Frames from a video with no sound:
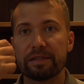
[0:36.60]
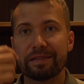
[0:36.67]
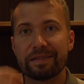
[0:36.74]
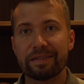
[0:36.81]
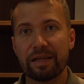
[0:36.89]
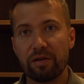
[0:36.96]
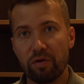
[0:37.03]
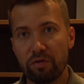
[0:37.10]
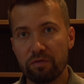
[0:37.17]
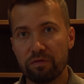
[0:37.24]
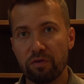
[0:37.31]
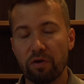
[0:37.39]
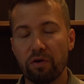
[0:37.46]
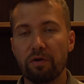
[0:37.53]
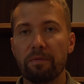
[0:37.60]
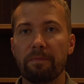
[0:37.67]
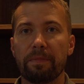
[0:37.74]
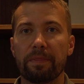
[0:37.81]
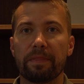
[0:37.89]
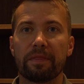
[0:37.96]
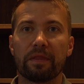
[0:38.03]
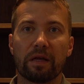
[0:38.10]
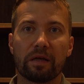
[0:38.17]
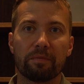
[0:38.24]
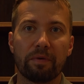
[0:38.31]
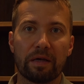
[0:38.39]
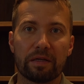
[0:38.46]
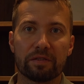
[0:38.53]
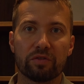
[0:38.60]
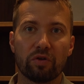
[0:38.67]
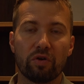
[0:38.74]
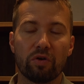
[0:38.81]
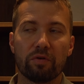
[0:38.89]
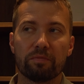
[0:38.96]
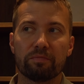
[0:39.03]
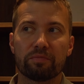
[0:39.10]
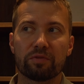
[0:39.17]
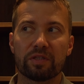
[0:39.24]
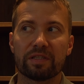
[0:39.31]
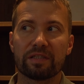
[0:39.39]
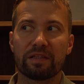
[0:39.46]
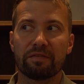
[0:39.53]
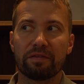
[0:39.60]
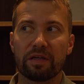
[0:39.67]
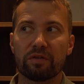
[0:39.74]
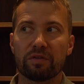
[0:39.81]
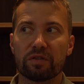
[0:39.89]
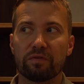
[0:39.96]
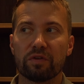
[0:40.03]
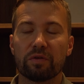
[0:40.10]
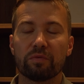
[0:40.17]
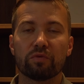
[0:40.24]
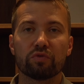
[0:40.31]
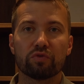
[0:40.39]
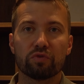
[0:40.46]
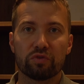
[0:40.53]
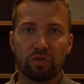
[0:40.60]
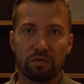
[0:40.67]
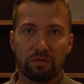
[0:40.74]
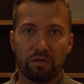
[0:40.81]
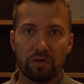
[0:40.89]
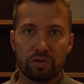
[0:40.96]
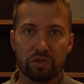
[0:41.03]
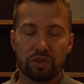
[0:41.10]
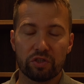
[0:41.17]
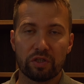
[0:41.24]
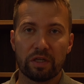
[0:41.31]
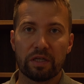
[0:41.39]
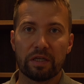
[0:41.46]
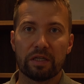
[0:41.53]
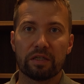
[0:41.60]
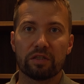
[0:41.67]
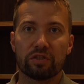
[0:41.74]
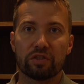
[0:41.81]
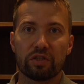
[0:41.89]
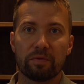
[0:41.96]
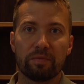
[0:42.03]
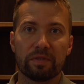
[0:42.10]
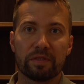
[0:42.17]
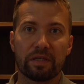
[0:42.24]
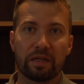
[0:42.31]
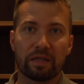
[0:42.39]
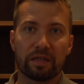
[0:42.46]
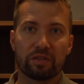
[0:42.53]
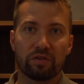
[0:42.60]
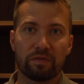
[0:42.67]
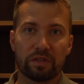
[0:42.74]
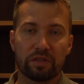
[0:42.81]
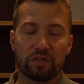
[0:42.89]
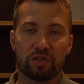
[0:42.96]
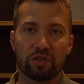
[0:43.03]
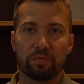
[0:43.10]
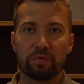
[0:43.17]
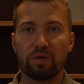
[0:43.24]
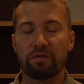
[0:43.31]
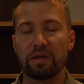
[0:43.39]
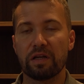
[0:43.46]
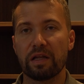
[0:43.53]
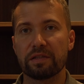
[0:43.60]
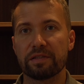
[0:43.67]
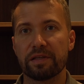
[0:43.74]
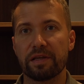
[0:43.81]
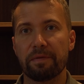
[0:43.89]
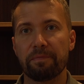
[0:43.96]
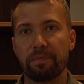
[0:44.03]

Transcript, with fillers: celowo tak bardzo przedstawiają swoją uczuciowość, żeby zaangażować cię szybko w relacje.